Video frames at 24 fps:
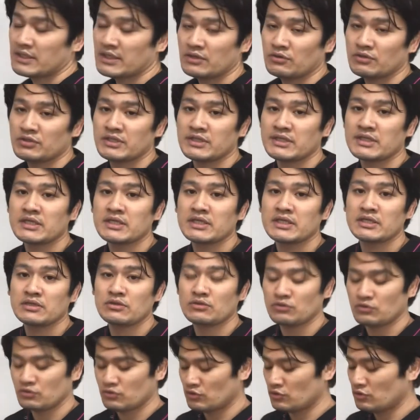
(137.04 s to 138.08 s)
きの射下筋のと
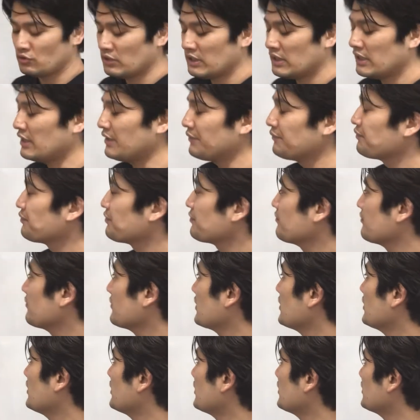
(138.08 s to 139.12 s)
ころが
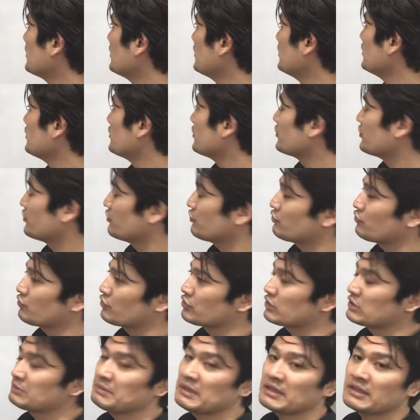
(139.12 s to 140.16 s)
ギュッと
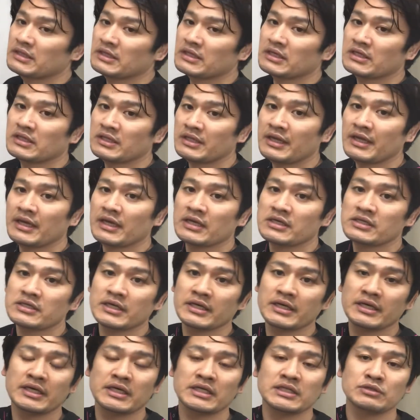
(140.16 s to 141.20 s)
締まってきて、
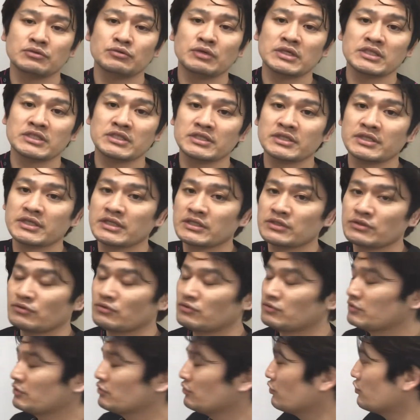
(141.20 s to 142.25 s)
えー、腕神経層
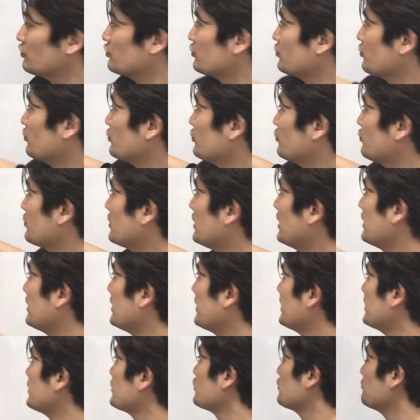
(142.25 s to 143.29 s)
の症状が出
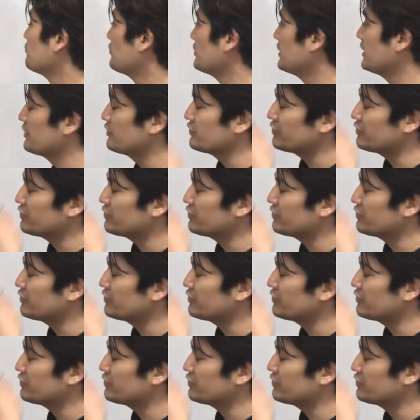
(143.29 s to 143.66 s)
やすくもなる